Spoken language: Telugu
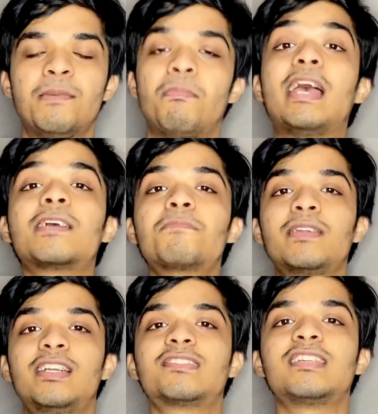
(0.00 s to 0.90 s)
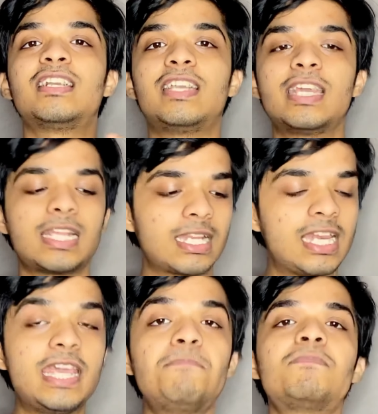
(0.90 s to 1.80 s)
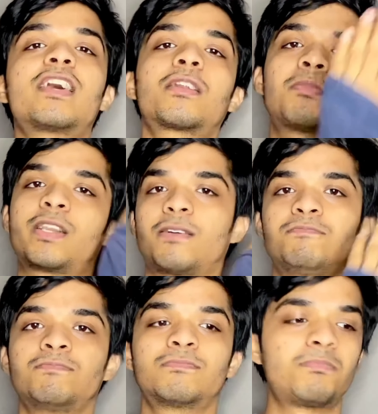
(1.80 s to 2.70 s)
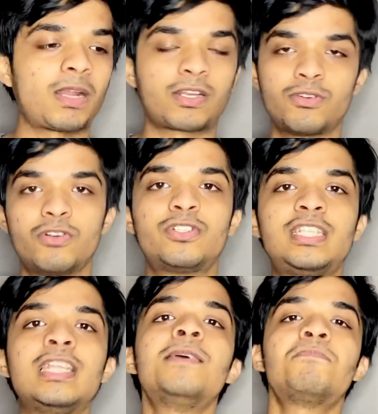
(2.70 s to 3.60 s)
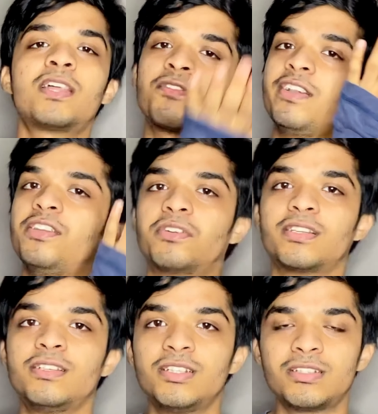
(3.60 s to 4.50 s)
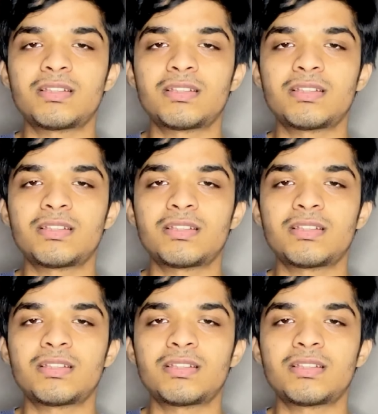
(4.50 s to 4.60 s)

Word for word: బ్యాకప్ క్రియేటర్స్ ఏంటంటే లేపుతారు అనమాట పక్కన వాళ్ళు వచ్చి లేపుతారు వీడియోని సో